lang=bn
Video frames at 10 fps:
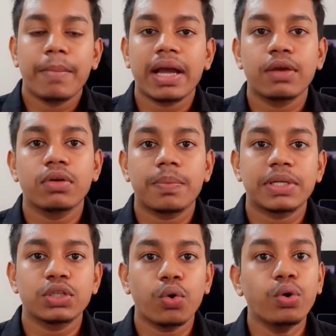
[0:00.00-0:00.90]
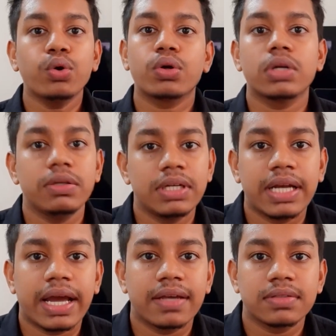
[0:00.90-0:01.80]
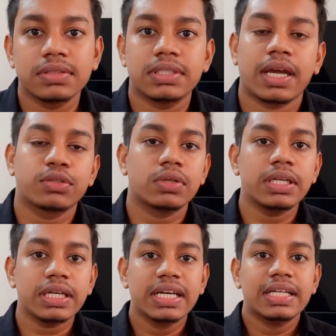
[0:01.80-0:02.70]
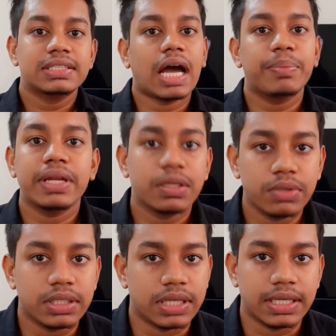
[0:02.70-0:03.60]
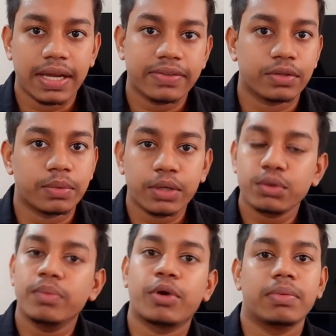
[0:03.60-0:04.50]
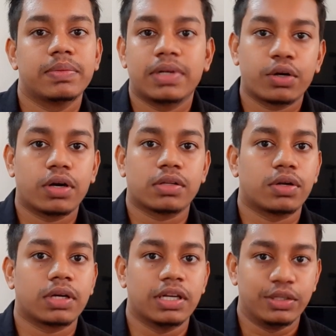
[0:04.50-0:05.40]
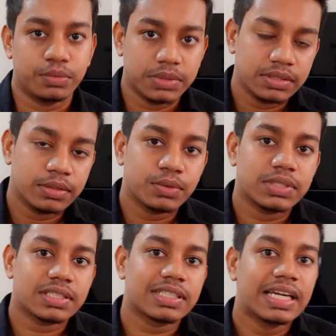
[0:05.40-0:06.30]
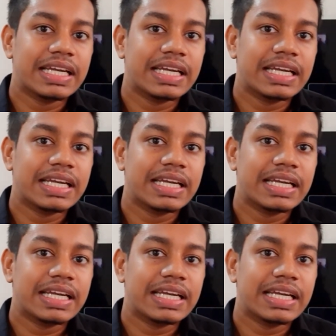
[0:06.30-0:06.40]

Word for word: বাকিগুলোর পাশে অন্য কোনো ইউনিট লেখা আছে যেটা অ্যাকচুয়ালি চাপের ইউনিট না ঠিক আছে তোমার কিন্তু ওই প্রবলেমটা করার দরকার নেই তুমি কিন্তু জাস্ট